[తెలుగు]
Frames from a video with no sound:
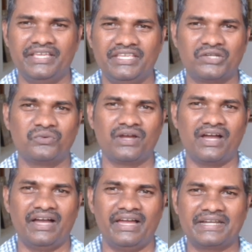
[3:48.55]
ఎక్కువగా
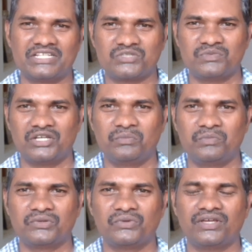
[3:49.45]
అటాచ్మెంట్ని
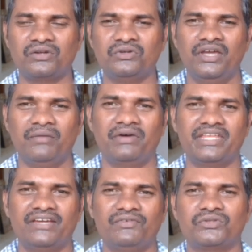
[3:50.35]
పెట్టుకుంటారు మరి
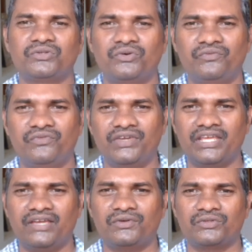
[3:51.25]
ఎవరితో వేరే
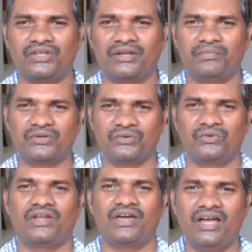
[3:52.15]
ఎవరితో అయినప్పటికీ కూడా